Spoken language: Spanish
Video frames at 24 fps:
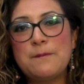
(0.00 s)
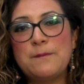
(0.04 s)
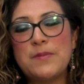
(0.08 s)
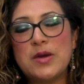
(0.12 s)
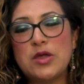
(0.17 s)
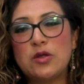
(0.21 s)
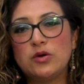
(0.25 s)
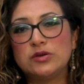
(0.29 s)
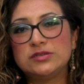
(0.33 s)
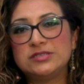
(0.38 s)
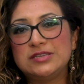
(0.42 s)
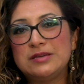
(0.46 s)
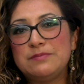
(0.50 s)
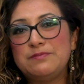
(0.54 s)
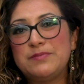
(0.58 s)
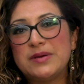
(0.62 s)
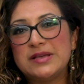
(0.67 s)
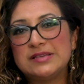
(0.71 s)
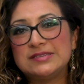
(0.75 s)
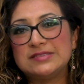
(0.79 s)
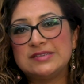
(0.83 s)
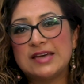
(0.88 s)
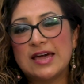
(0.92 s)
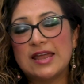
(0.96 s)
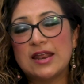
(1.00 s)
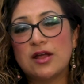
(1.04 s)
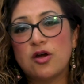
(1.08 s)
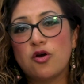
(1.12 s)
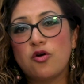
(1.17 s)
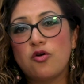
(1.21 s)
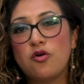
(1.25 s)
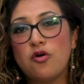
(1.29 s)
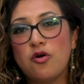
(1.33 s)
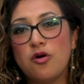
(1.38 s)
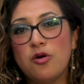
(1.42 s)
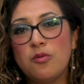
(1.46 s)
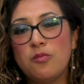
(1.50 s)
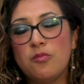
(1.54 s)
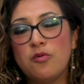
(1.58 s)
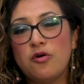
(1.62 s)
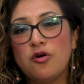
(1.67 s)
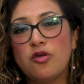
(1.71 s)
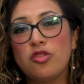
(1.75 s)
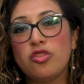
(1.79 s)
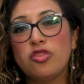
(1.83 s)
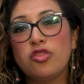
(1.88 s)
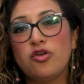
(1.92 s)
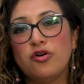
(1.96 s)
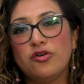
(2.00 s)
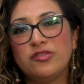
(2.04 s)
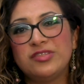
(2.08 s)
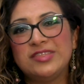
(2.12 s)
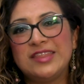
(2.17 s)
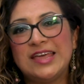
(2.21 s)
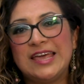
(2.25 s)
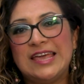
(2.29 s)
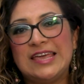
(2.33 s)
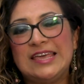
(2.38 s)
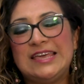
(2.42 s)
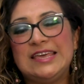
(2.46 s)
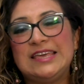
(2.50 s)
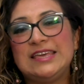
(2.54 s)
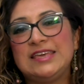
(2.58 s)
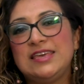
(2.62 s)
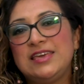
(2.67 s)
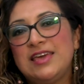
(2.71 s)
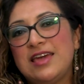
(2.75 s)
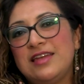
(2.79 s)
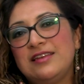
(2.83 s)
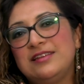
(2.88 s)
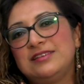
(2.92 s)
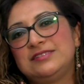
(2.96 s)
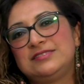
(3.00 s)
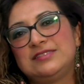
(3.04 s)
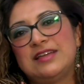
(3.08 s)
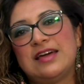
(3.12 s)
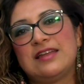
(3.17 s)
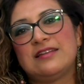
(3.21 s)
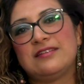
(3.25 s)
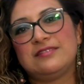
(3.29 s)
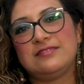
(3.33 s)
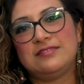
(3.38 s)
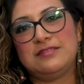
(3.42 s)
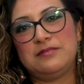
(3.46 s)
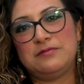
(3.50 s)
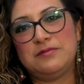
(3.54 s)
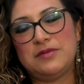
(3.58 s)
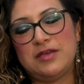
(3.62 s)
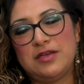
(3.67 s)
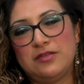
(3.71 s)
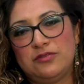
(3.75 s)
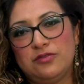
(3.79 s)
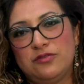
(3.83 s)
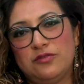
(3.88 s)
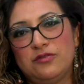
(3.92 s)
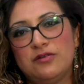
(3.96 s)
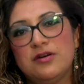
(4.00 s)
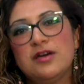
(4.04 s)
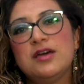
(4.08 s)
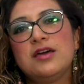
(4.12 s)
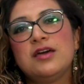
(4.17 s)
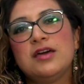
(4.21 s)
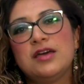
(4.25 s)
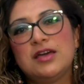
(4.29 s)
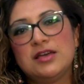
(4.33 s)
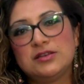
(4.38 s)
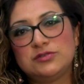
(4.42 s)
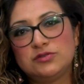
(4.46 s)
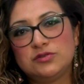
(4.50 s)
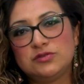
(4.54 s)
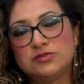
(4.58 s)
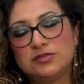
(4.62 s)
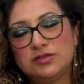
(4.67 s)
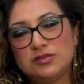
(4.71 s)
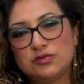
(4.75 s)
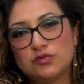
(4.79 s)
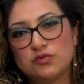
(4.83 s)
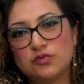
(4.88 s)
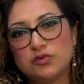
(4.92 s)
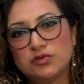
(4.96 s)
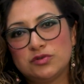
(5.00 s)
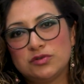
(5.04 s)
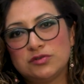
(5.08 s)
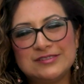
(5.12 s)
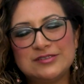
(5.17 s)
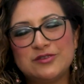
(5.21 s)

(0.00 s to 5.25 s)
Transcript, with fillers: pero sí pensar cómo, dónde y quién está recibiendo esos discursos.